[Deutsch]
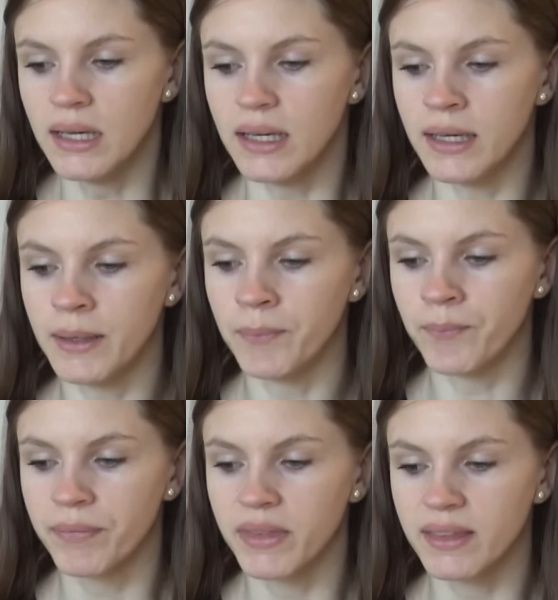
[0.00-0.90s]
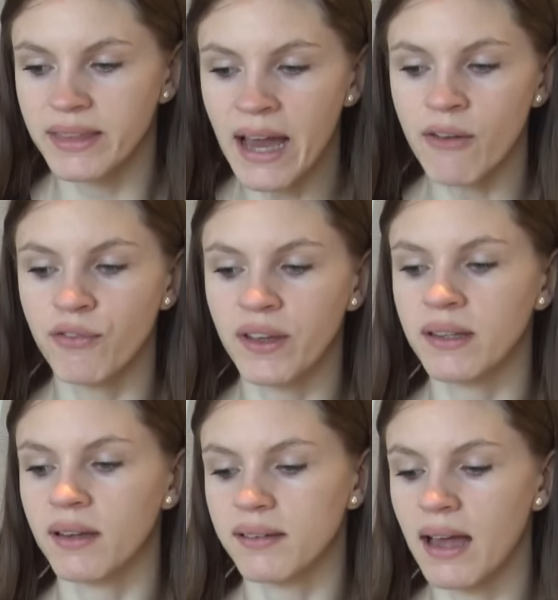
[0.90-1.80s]
ähm, da
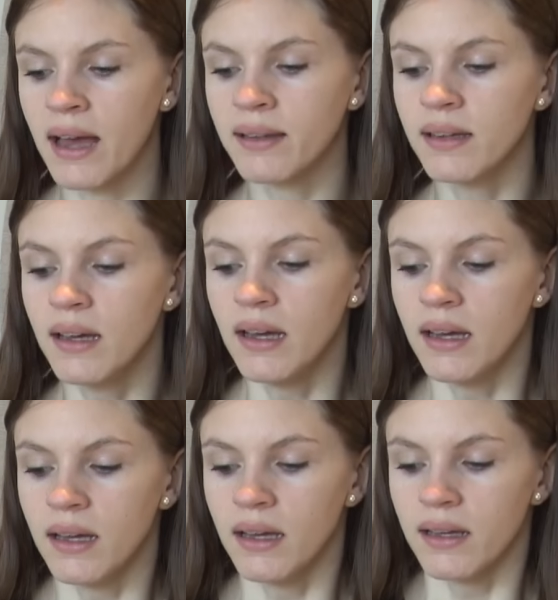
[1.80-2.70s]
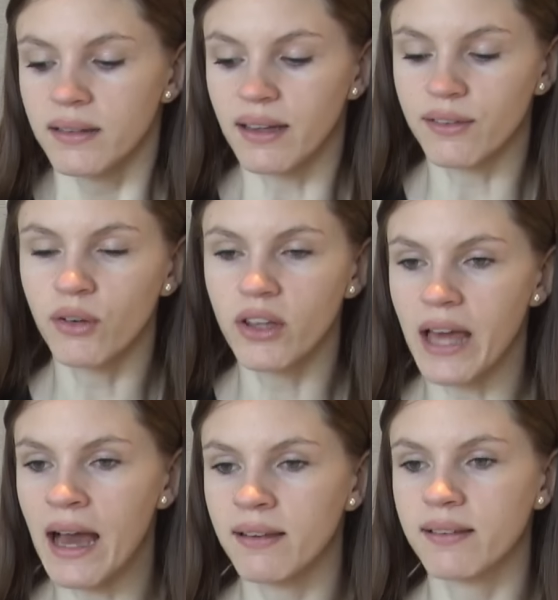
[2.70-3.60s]
fing es an, dass wirklich
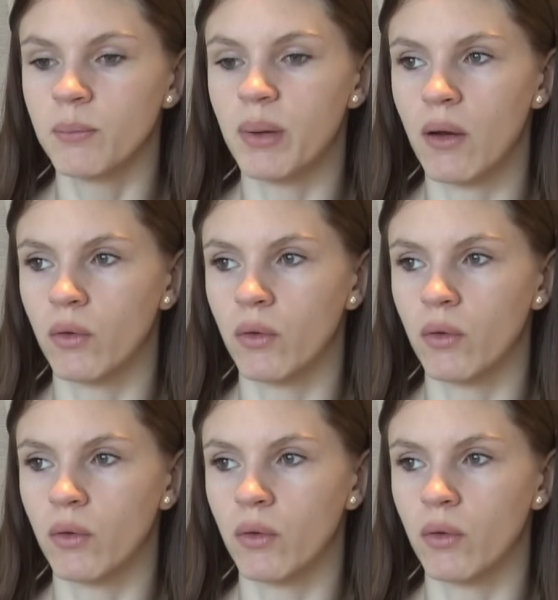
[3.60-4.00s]
alles den Bach